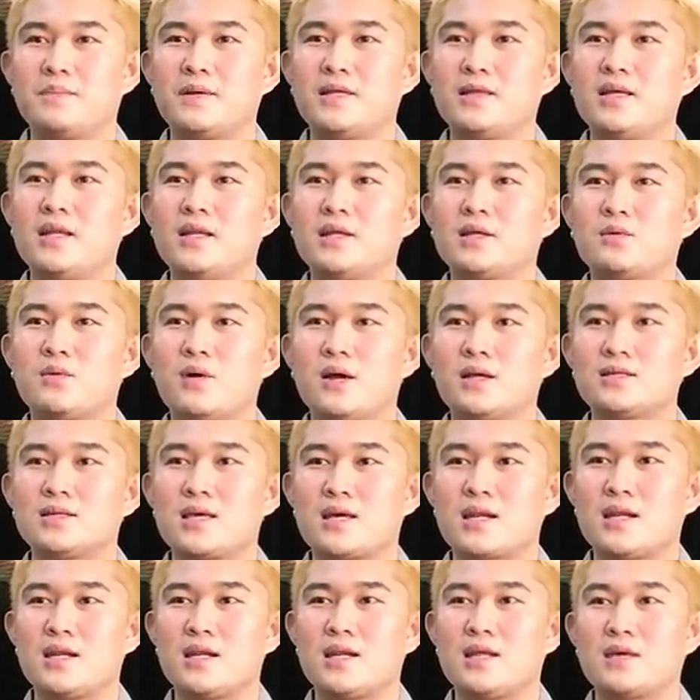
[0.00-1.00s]
Pinilit ko ang
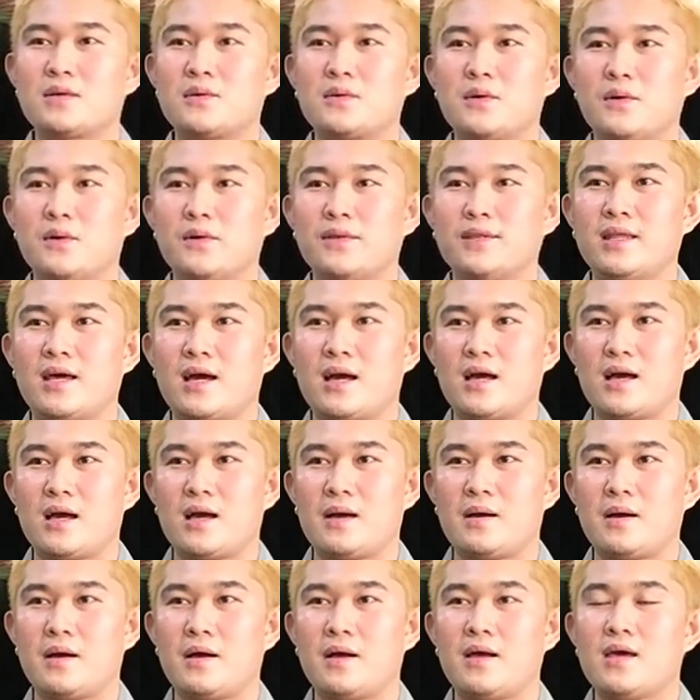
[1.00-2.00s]
sarili ko na
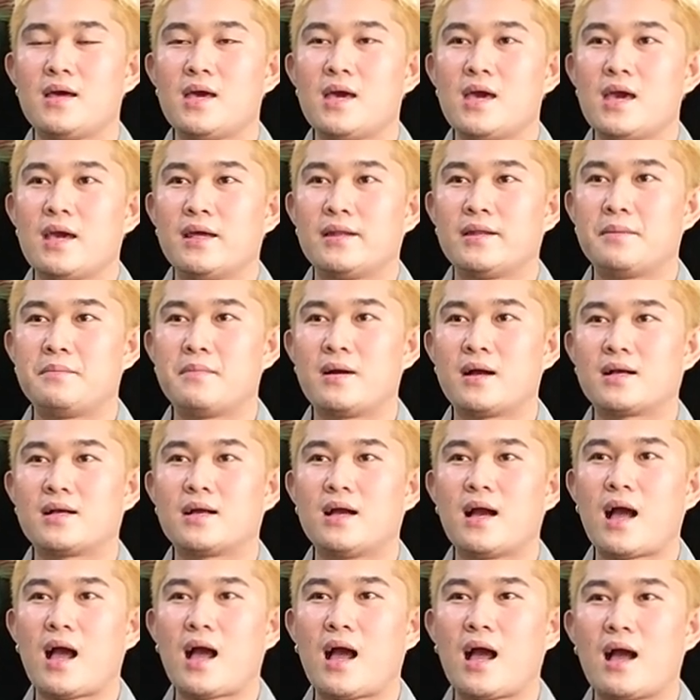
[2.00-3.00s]
na mag
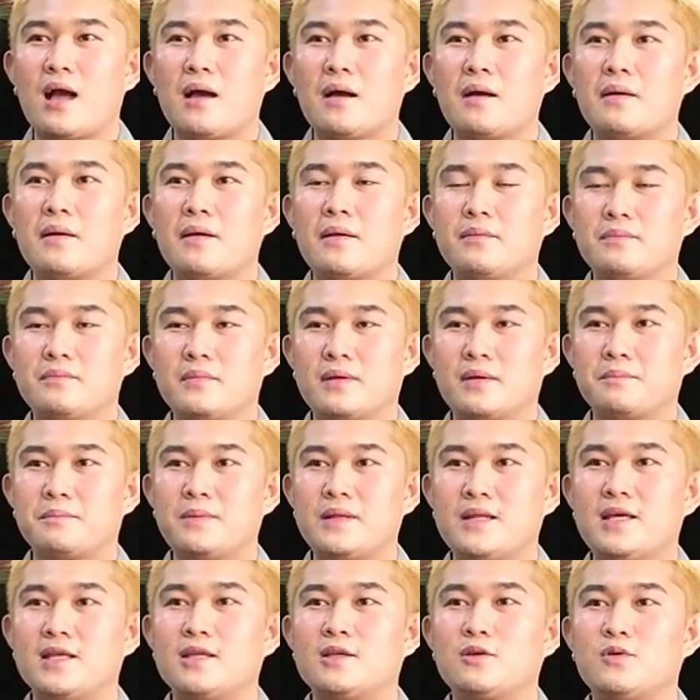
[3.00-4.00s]

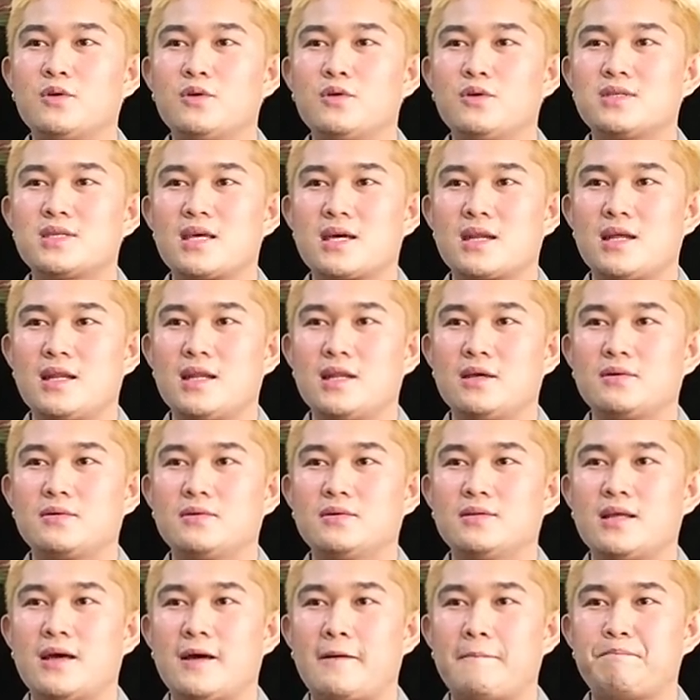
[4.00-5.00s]
pinilit ko yung sarili
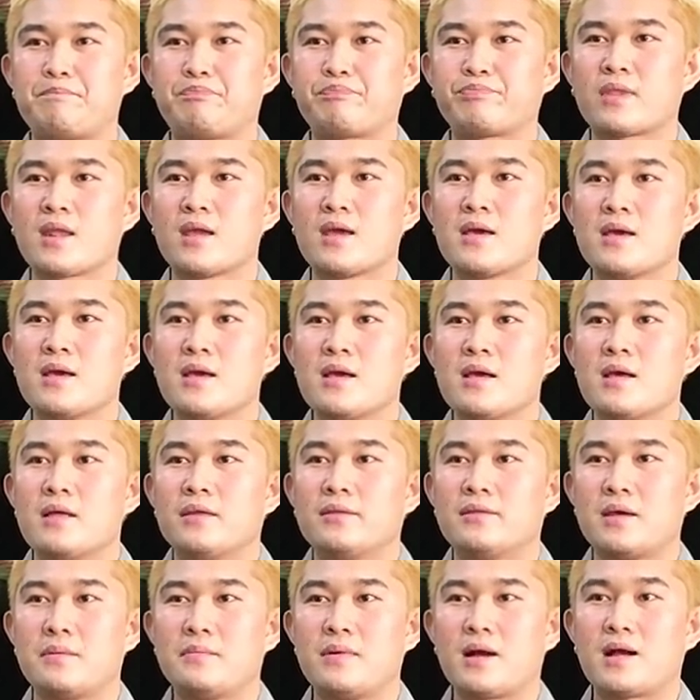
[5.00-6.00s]
ko na na